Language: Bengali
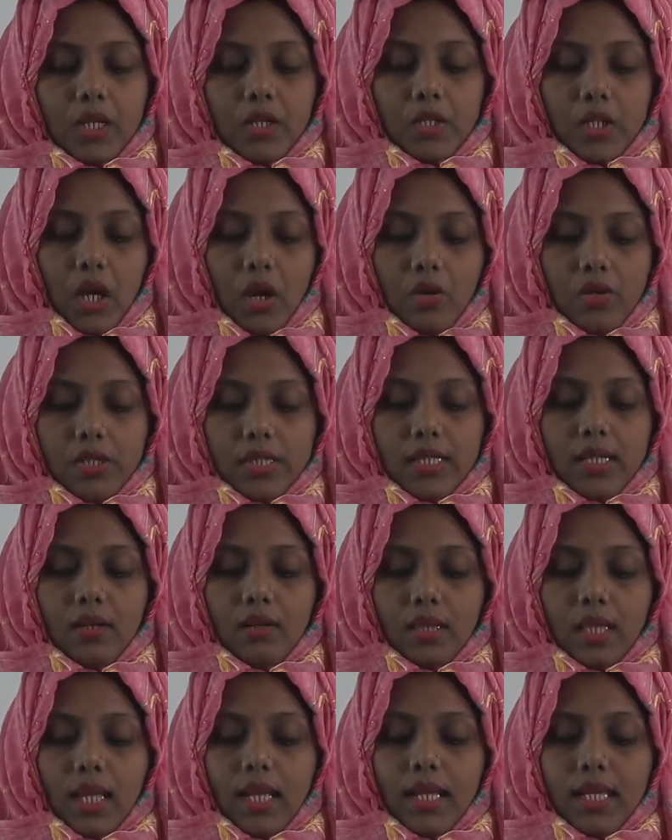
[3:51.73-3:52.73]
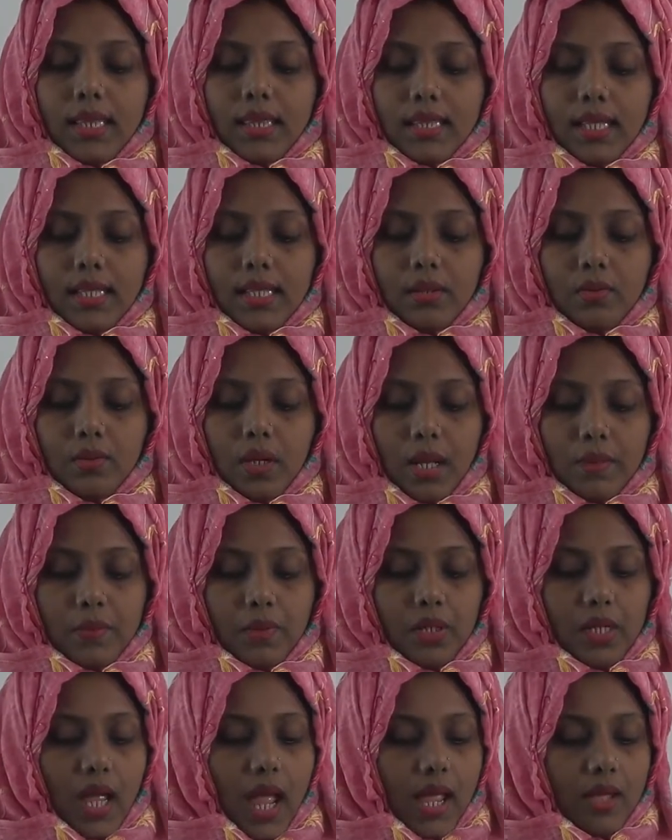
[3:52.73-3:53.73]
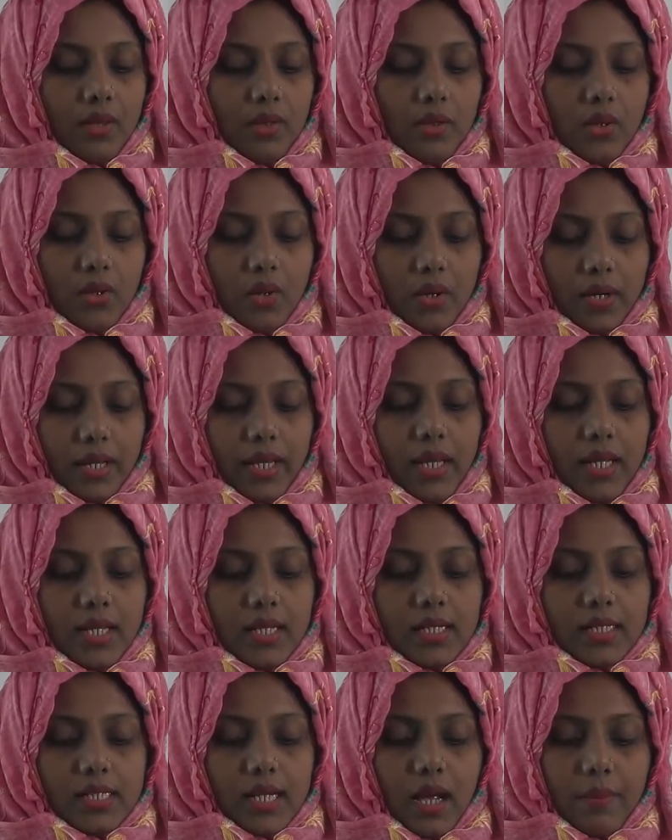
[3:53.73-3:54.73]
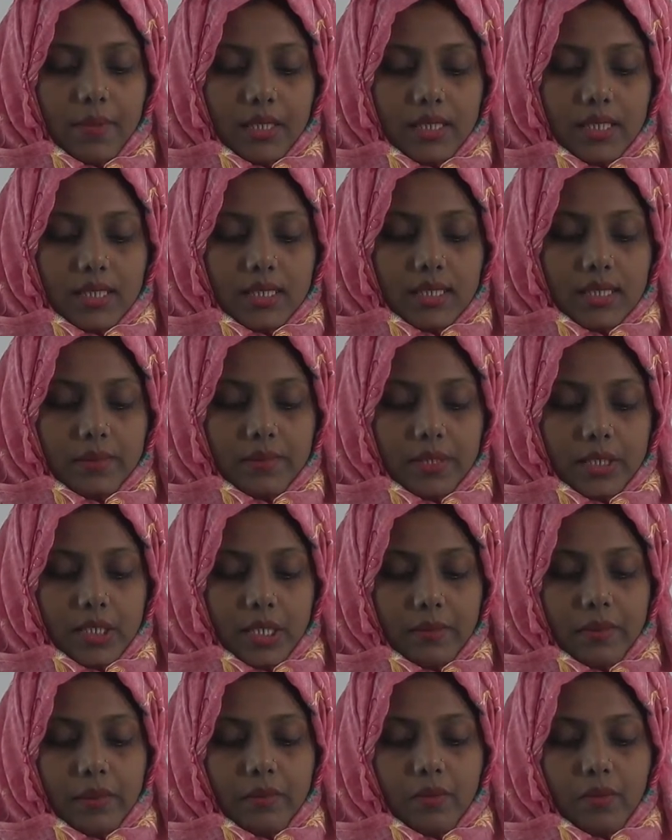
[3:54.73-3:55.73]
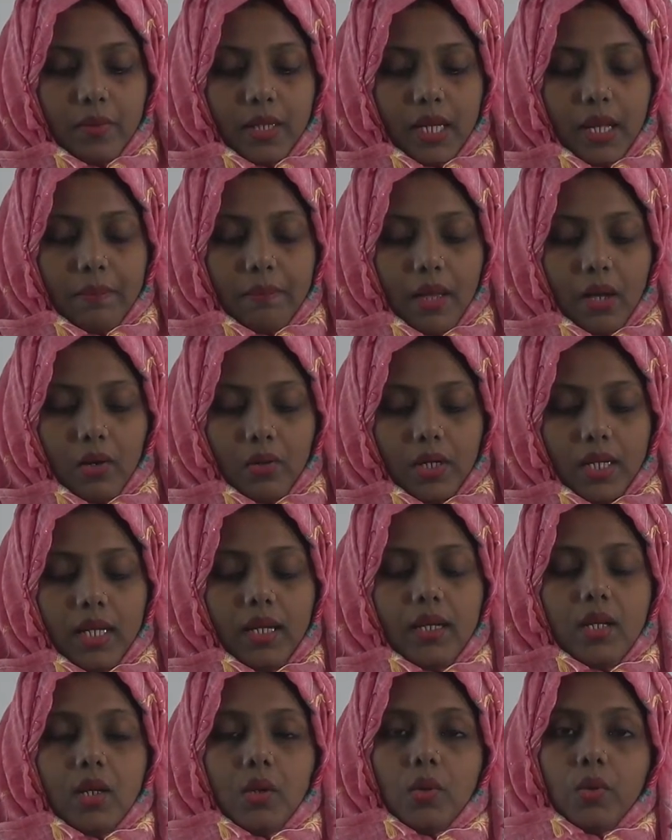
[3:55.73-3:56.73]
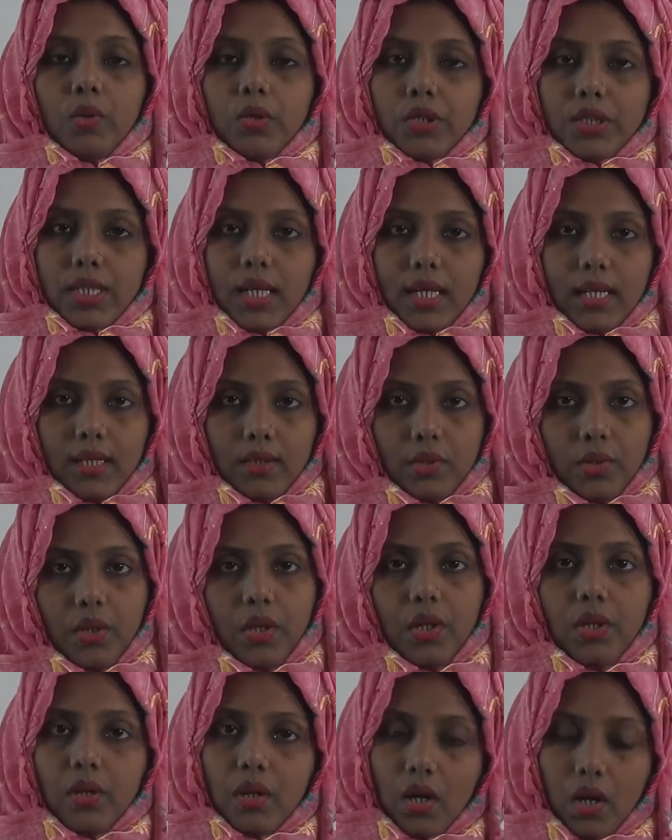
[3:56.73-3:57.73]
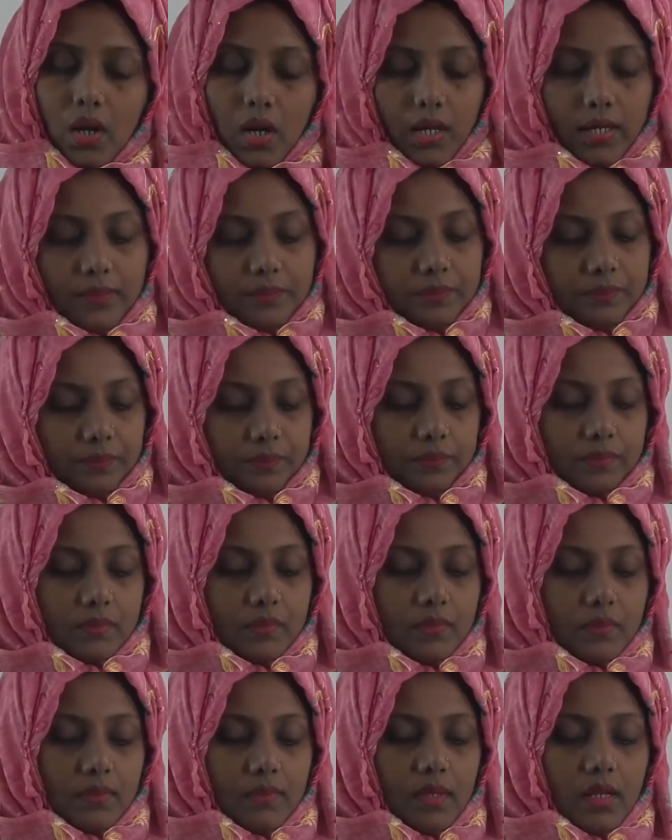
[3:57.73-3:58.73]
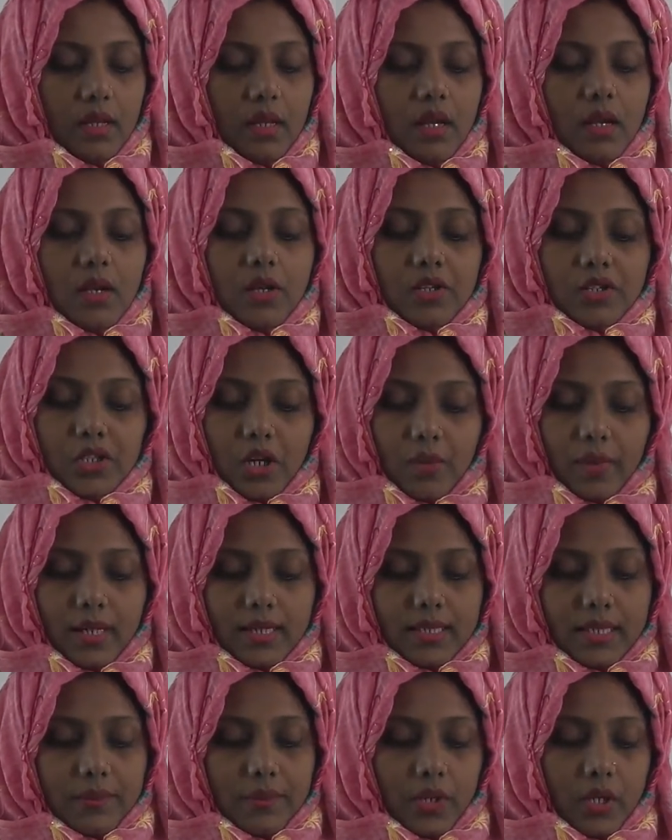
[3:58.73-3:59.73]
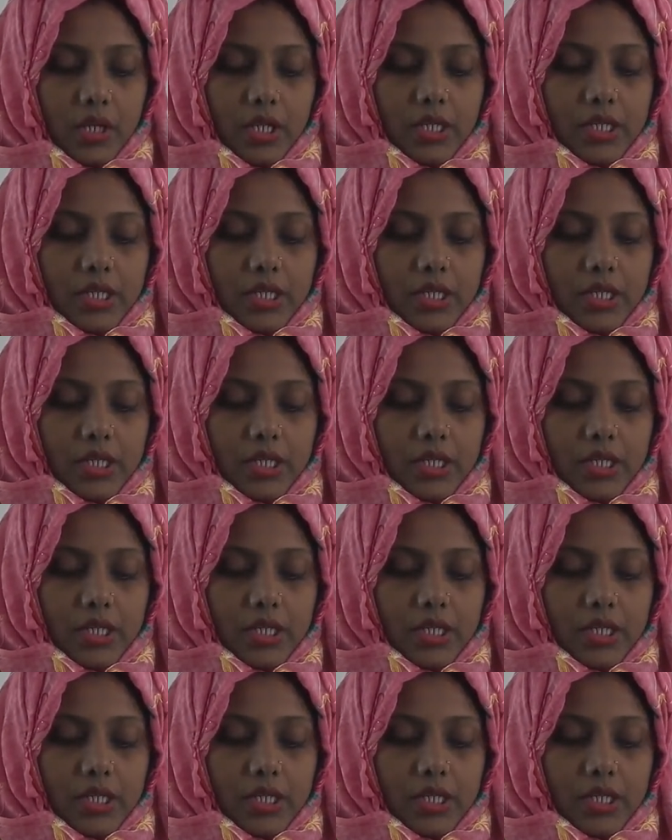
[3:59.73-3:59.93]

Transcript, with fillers: সহনশীলতা ইত্যাদি গুণাবলী আয়ত্ত করে সামাজিক জীব হিসেবে ভূমিকা পালনে উৎসাহিত হয় সমাজ জীবনে